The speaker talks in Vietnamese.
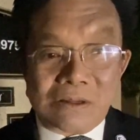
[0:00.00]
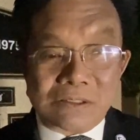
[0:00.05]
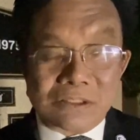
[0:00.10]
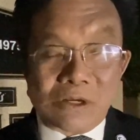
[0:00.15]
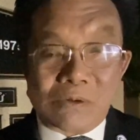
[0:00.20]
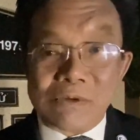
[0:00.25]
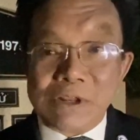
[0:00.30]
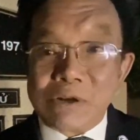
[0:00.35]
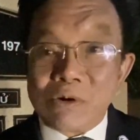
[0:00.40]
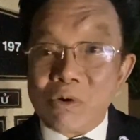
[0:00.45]

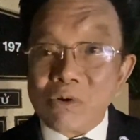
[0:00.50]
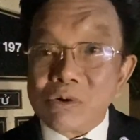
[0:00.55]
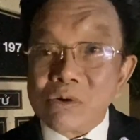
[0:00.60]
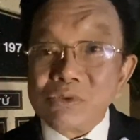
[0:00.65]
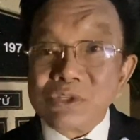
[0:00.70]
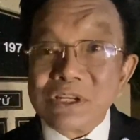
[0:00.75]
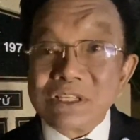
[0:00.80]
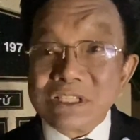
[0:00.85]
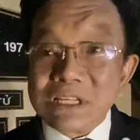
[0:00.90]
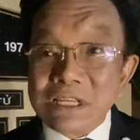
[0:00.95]
trong Liên hội của
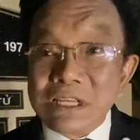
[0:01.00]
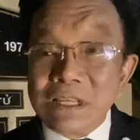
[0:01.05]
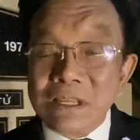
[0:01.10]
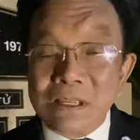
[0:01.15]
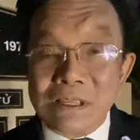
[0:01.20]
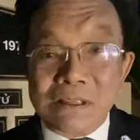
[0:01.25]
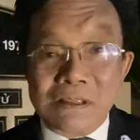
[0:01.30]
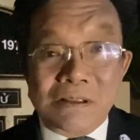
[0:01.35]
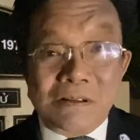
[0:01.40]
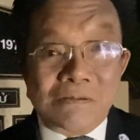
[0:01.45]
chiến sĩ
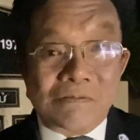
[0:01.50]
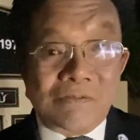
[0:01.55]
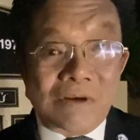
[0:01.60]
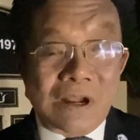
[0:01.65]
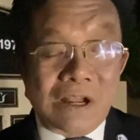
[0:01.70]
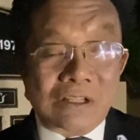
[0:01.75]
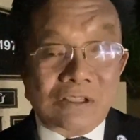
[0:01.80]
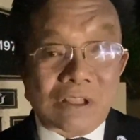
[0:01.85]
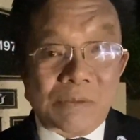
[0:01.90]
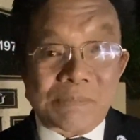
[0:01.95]

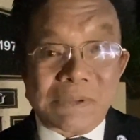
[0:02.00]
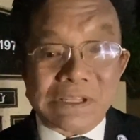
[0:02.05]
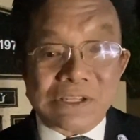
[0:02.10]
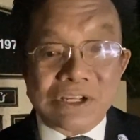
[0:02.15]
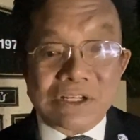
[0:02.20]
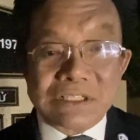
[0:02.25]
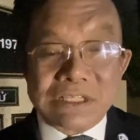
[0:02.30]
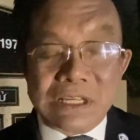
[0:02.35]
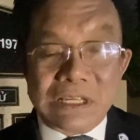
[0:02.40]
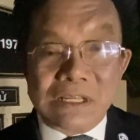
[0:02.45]
và tập thể
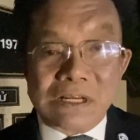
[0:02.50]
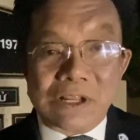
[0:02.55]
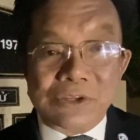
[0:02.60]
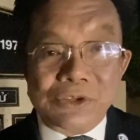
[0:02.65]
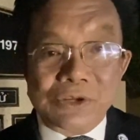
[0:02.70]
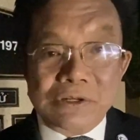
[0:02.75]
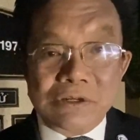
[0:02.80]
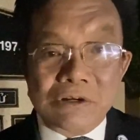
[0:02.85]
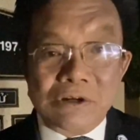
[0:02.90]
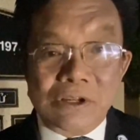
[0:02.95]
chiến sĩ là
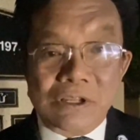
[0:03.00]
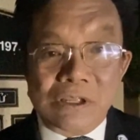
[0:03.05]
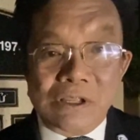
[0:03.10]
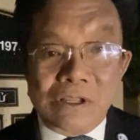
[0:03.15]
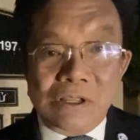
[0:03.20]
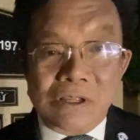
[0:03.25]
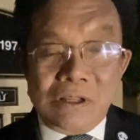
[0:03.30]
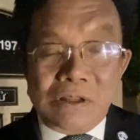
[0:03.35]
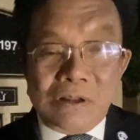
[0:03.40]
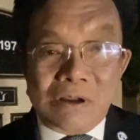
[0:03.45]
những người
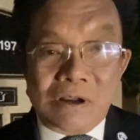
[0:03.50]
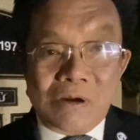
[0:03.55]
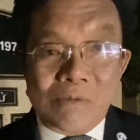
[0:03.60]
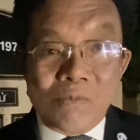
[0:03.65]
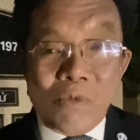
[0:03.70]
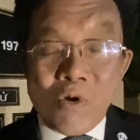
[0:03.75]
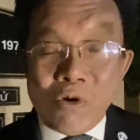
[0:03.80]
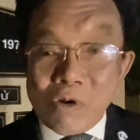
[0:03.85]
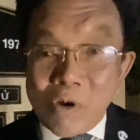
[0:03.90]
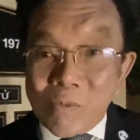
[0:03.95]

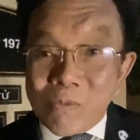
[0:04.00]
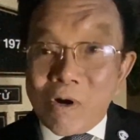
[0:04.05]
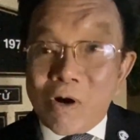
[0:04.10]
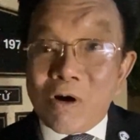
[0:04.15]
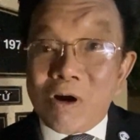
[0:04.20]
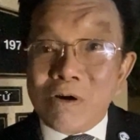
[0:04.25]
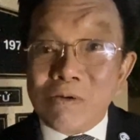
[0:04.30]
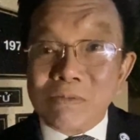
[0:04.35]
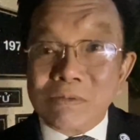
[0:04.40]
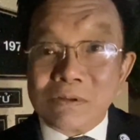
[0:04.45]
muốn ủng hộ
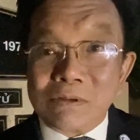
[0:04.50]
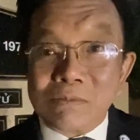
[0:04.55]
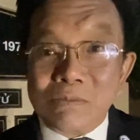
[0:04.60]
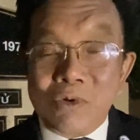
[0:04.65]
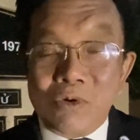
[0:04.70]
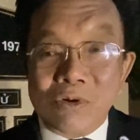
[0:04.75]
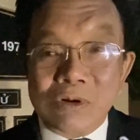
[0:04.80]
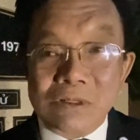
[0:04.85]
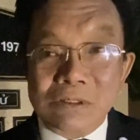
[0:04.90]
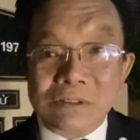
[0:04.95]
ông,
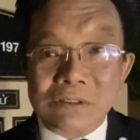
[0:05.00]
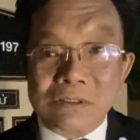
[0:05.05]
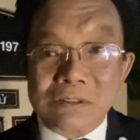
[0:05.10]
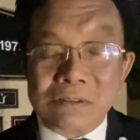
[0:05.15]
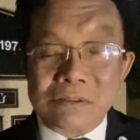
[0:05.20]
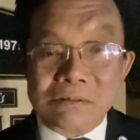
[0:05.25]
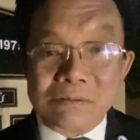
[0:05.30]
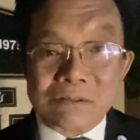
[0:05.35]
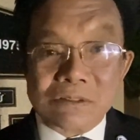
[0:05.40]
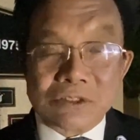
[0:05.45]

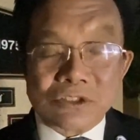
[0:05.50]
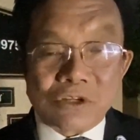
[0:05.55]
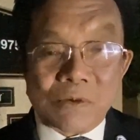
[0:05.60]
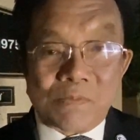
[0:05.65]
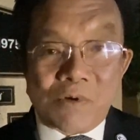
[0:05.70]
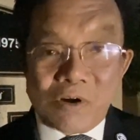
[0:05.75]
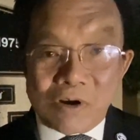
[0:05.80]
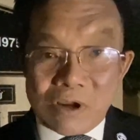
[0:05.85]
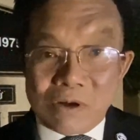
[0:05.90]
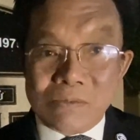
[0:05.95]
muốn
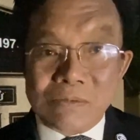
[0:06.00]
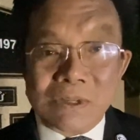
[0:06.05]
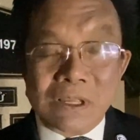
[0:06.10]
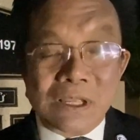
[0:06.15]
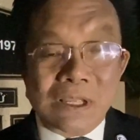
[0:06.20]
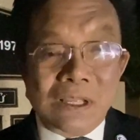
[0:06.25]
support ông.